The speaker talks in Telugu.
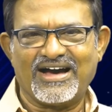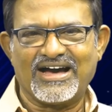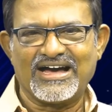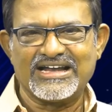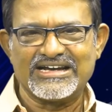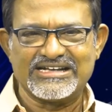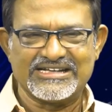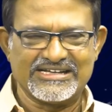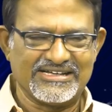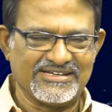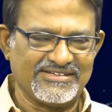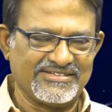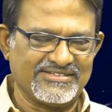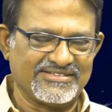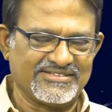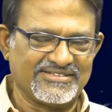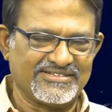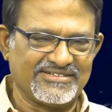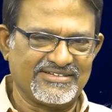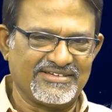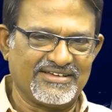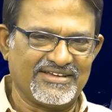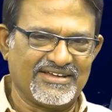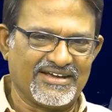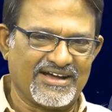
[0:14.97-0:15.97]
అని
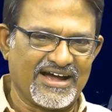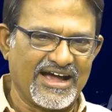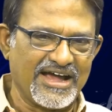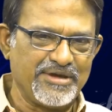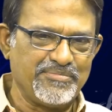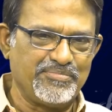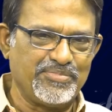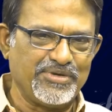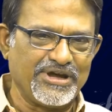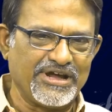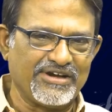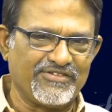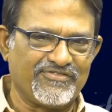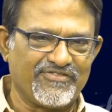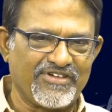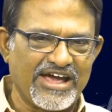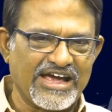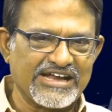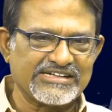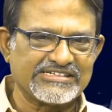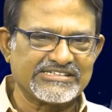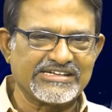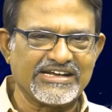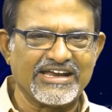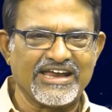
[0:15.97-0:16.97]
ఐపీఎల్
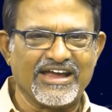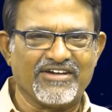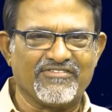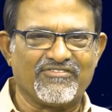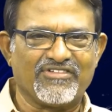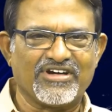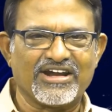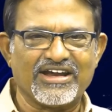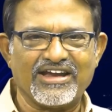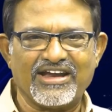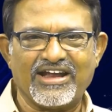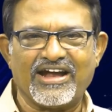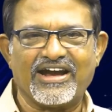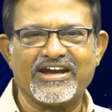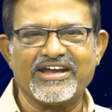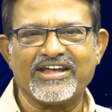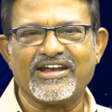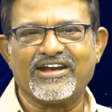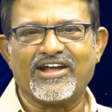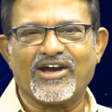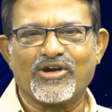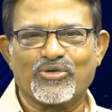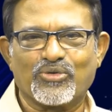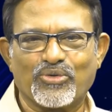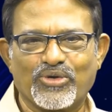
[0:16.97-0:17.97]
ఫ్యాన్స్ని ఎవరిని
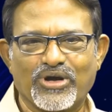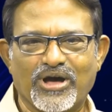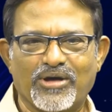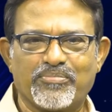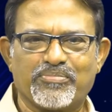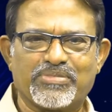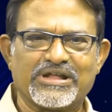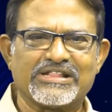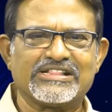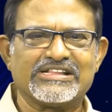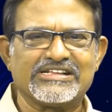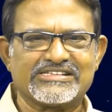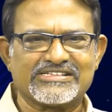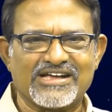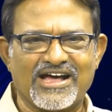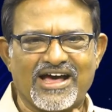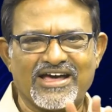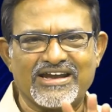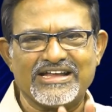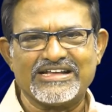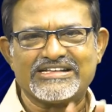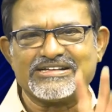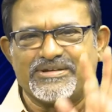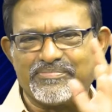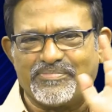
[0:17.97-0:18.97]
అడిగినా కూడా
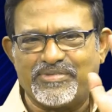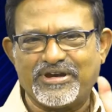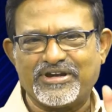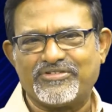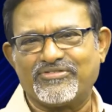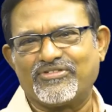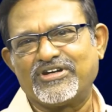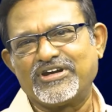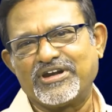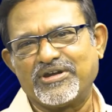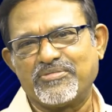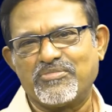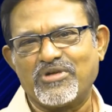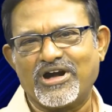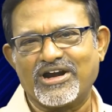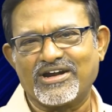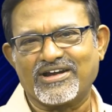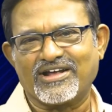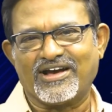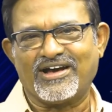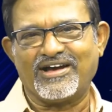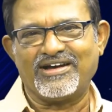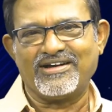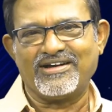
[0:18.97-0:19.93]
ప్రతిసారి చెప్పేటువంటి మాట